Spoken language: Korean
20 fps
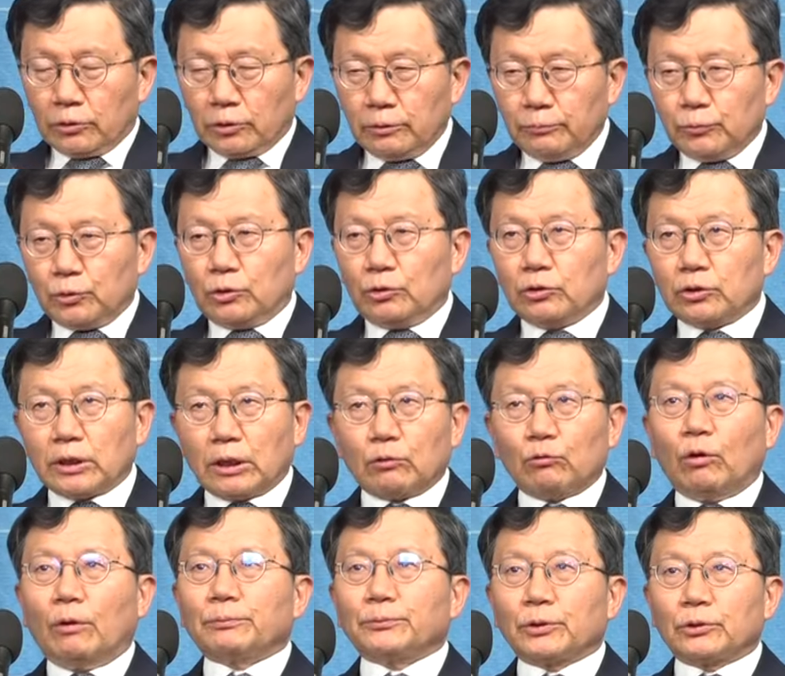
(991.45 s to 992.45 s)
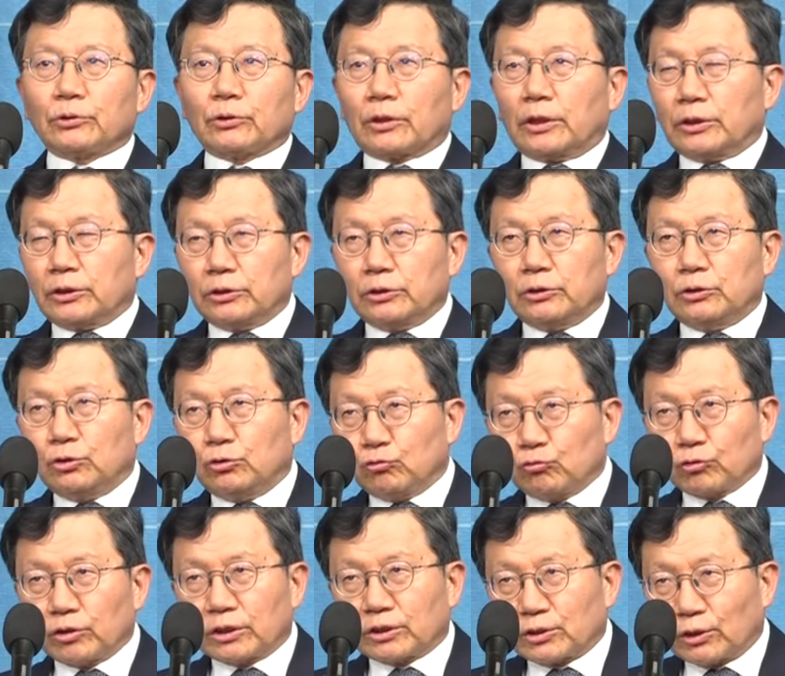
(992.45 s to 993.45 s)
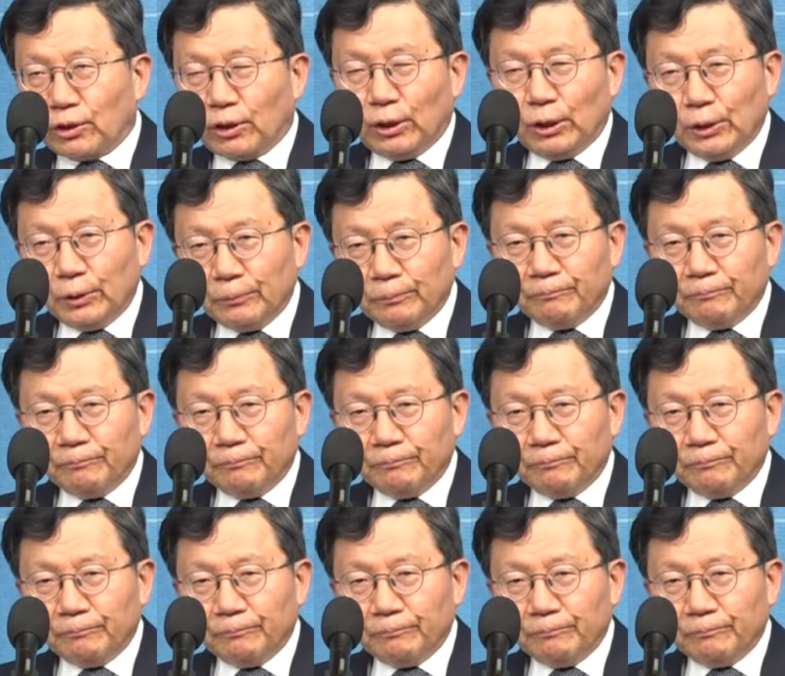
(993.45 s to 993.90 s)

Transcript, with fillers: 금전은 자꾸 없어져가 시중에서.